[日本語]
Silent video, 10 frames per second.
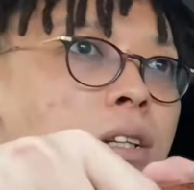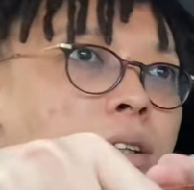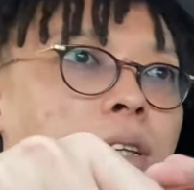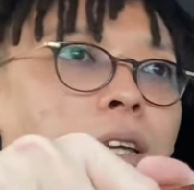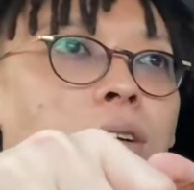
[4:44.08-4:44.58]
に
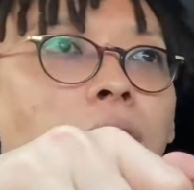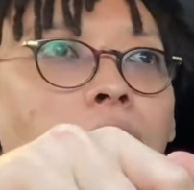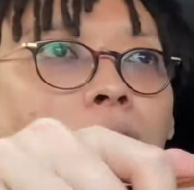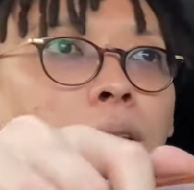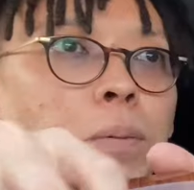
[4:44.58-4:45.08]
なってきてるか
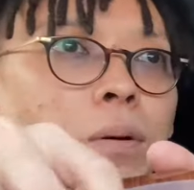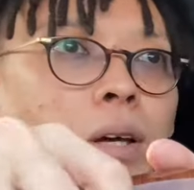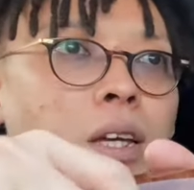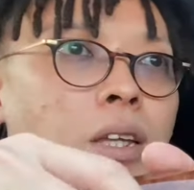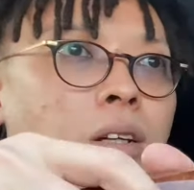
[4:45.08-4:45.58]
ら、やっぱ俺
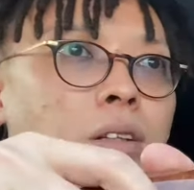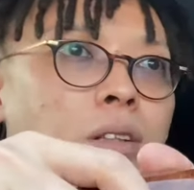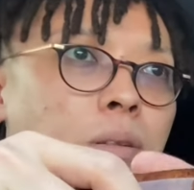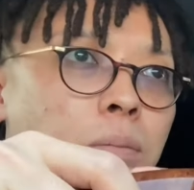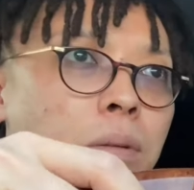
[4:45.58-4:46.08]
はイケて
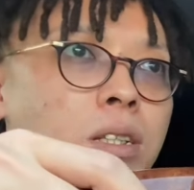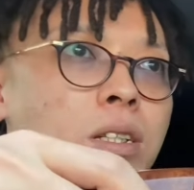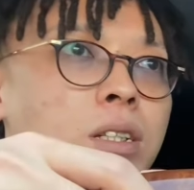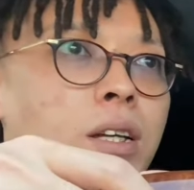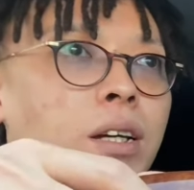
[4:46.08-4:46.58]
る街
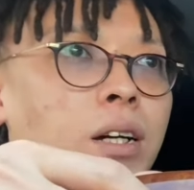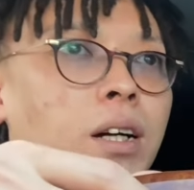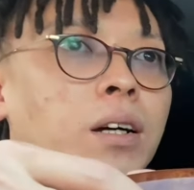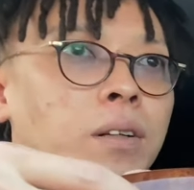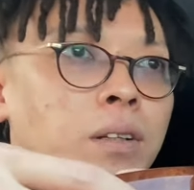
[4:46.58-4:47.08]
にしたいか
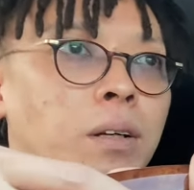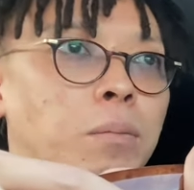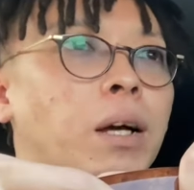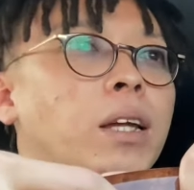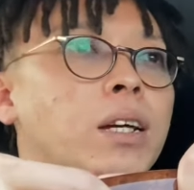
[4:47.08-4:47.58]
ら、
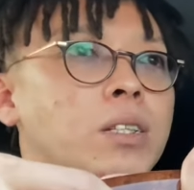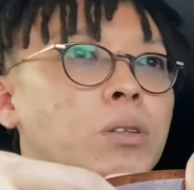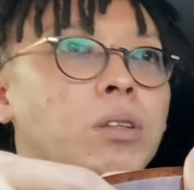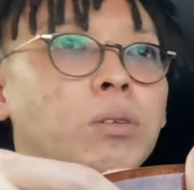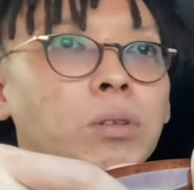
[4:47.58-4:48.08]
負けない
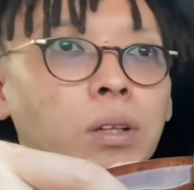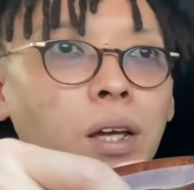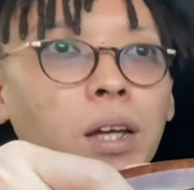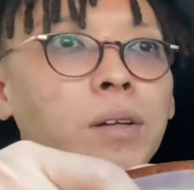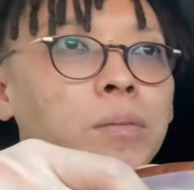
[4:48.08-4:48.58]
ぞっていうこと
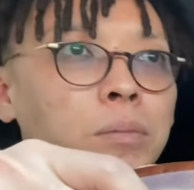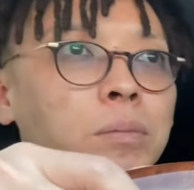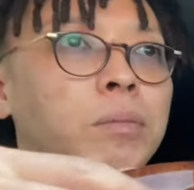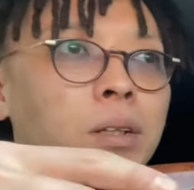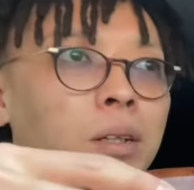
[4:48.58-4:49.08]
で、
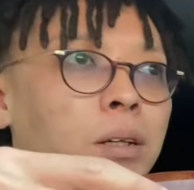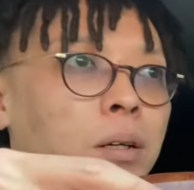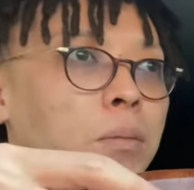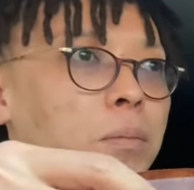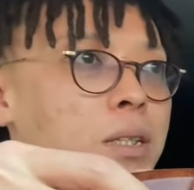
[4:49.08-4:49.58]

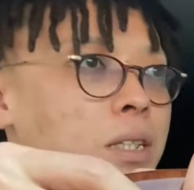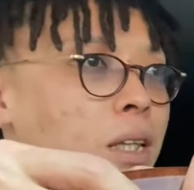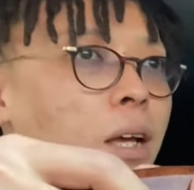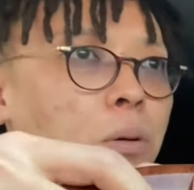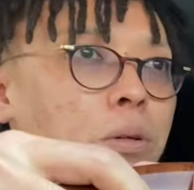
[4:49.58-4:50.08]
別に
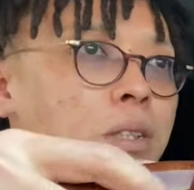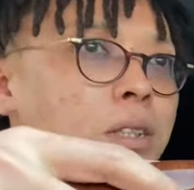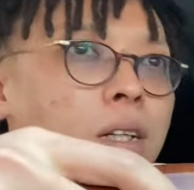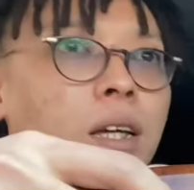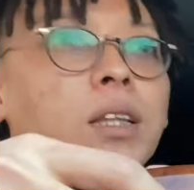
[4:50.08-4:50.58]
対抗意
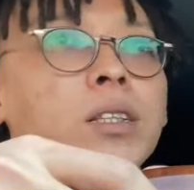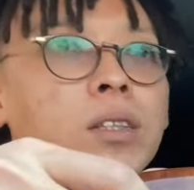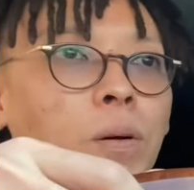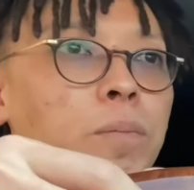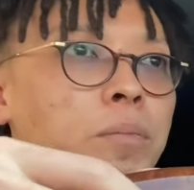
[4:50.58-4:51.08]
識じゃないんです
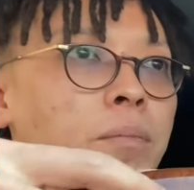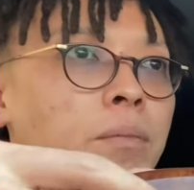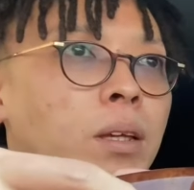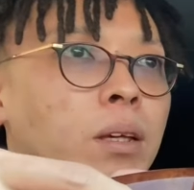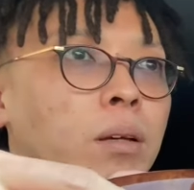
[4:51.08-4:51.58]
けど、
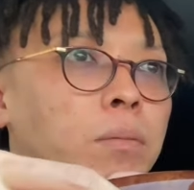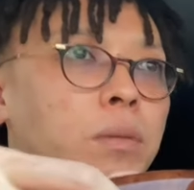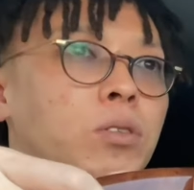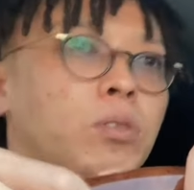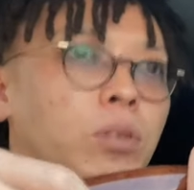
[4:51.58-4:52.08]
ま
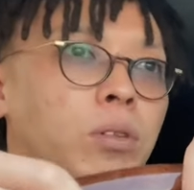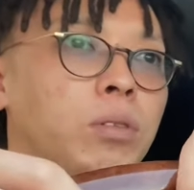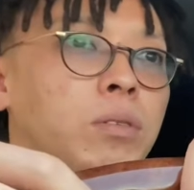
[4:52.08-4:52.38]
あ、ちょっと、